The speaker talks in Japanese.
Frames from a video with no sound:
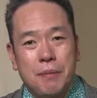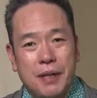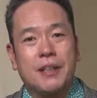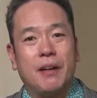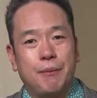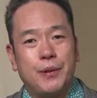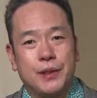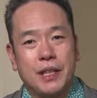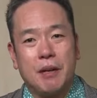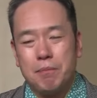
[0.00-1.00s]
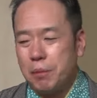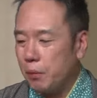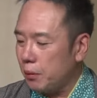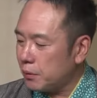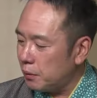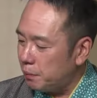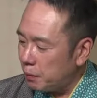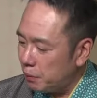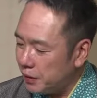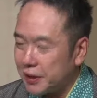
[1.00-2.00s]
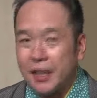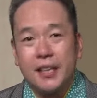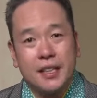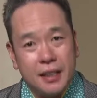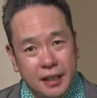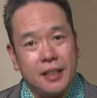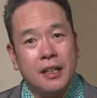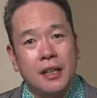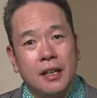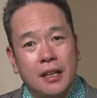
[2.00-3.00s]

ピックアップしてボートボーイ的に